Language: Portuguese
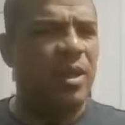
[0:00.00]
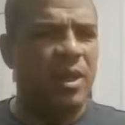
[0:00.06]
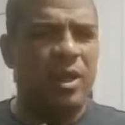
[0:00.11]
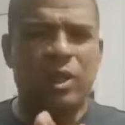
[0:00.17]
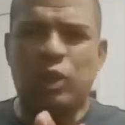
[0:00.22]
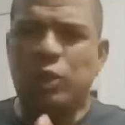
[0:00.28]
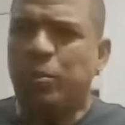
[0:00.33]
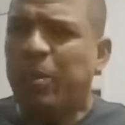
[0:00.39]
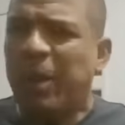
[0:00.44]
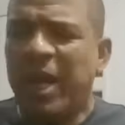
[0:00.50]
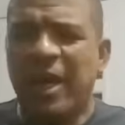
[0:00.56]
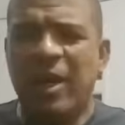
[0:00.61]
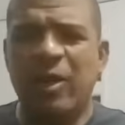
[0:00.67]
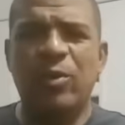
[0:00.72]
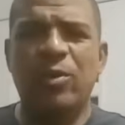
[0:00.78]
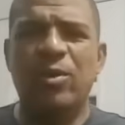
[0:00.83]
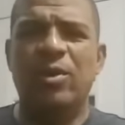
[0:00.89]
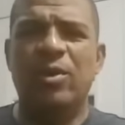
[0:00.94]

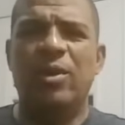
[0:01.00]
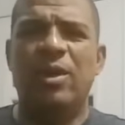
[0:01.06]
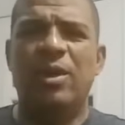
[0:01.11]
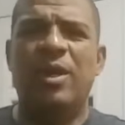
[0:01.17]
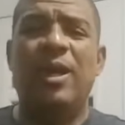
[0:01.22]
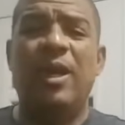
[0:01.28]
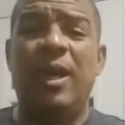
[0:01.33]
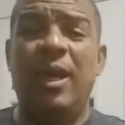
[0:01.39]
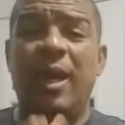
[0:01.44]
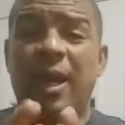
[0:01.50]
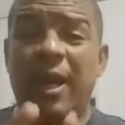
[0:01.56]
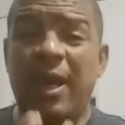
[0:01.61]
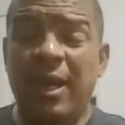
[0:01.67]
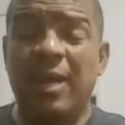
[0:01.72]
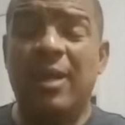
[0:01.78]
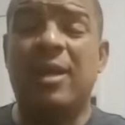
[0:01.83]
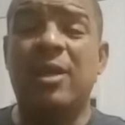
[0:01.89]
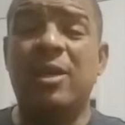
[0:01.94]
Espero
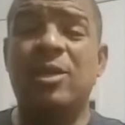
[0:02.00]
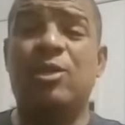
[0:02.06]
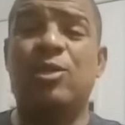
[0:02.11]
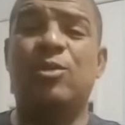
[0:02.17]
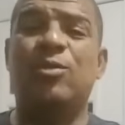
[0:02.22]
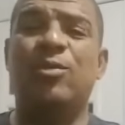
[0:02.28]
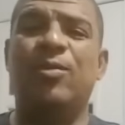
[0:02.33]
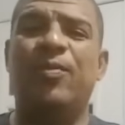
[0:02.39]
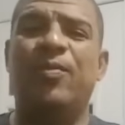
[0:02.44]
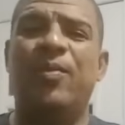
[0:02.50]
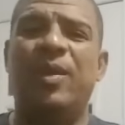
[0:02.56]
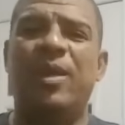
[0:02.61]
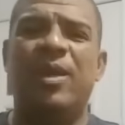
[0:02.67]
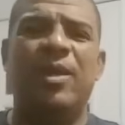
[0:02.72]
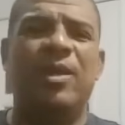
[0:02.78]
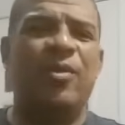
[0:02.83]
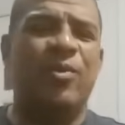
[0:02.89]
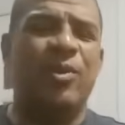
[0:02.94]
em Cristo
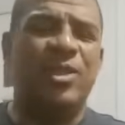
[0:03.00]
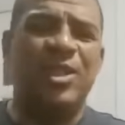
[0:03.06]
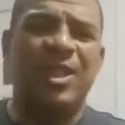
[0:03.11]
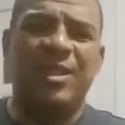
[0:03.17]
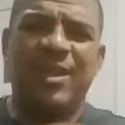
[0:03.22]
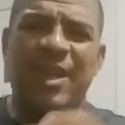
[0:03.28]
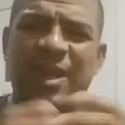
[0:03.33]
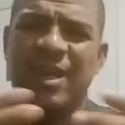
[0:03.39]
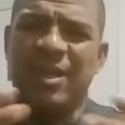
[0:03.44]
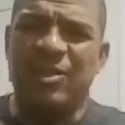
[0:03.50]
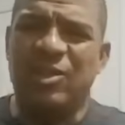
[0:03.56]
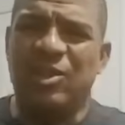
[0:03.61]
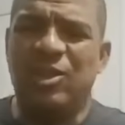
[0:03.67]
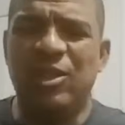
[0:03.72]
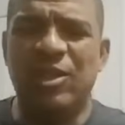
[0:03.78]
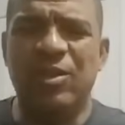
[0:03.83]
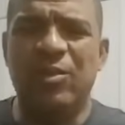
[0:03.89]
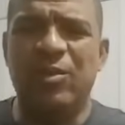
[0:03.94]
que você tenha
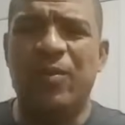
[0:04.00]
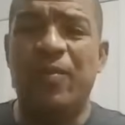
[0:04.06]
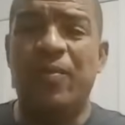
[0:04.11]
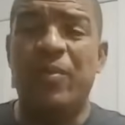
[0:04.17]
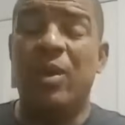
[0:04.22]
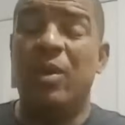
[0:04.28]
tido